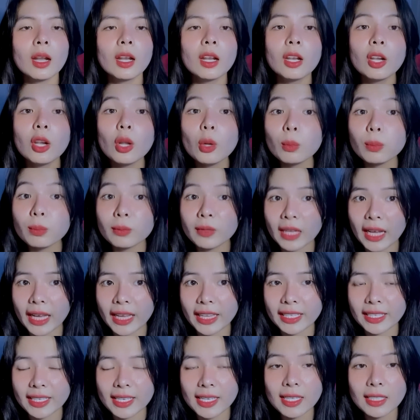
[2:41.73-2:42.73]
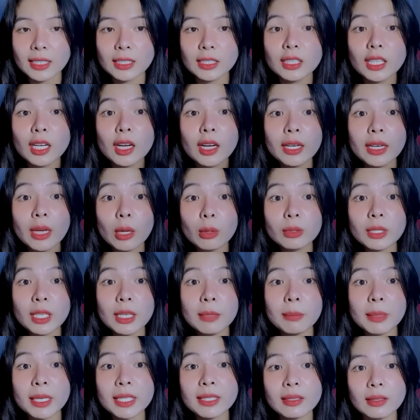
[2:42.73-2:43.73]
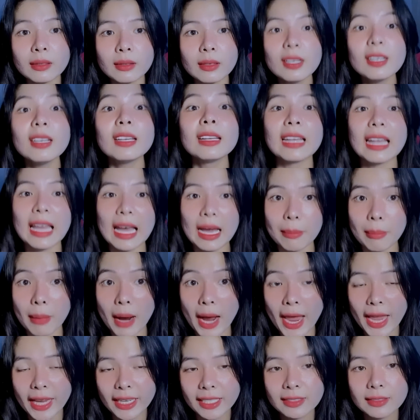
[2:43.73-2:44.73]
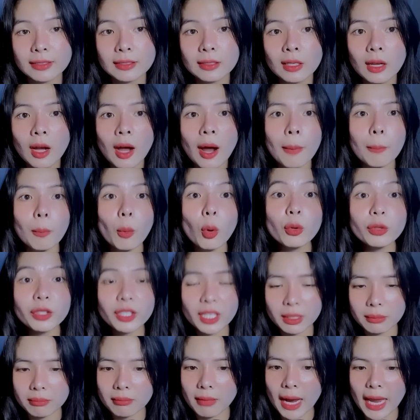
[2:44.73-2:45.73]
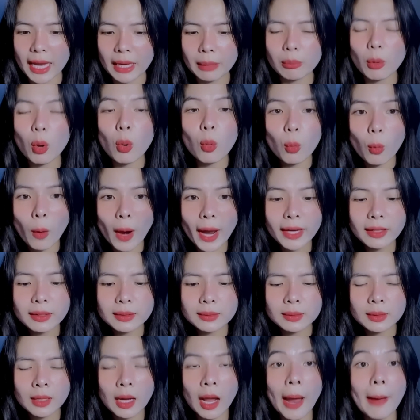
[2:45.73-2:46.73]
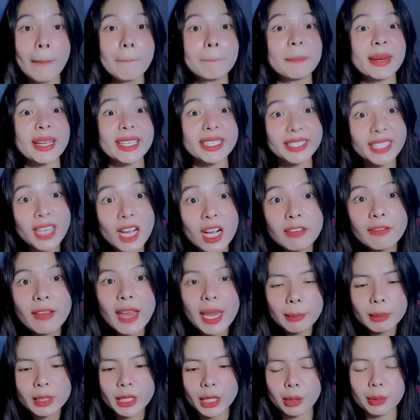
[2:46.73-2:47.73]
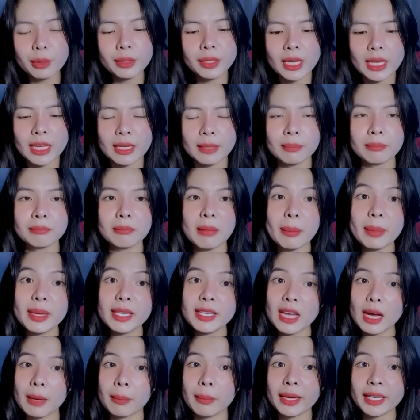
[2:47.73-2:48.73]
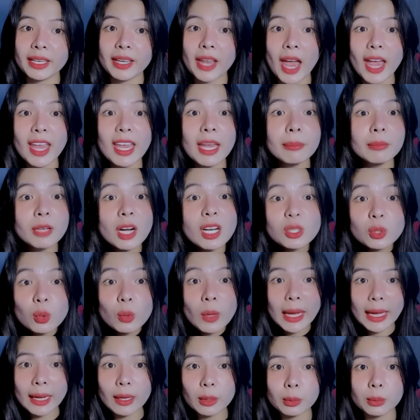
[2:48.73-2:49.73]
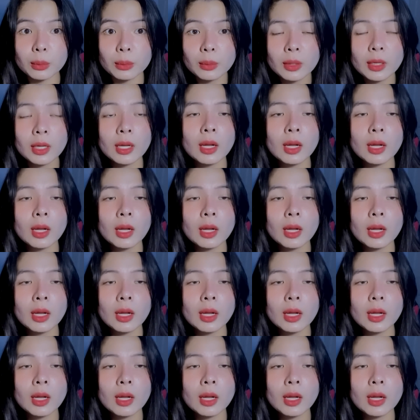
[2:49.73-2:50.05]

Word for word: Lúc này á, người đầu tiên bị chửi là bạn. Bố nhìn bạn, bố quát. Mày chơi với em kiểu gì mà bây giờ mày để em rớt xuống ao?